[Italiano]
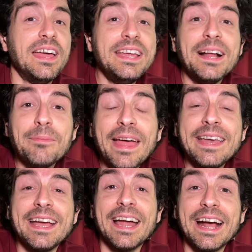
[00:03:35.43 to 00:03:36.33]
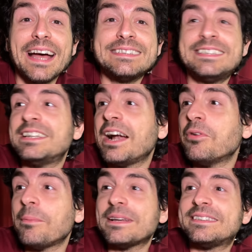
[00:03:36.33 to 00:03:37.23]
in America ragazzi tra
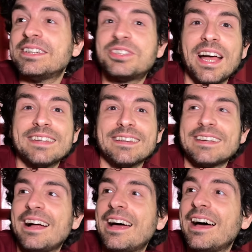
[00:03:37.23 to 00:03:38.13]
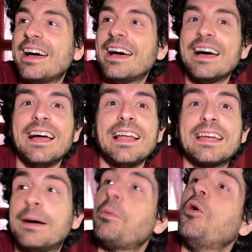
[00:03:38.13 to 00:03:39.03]
una passeggiata tra Al
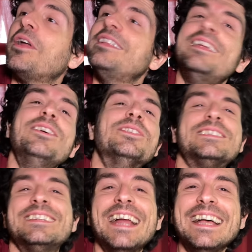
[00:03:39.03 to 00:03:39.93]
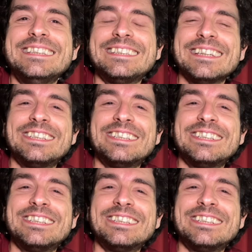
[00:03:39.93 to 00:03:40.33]
Capone di Elliot Ness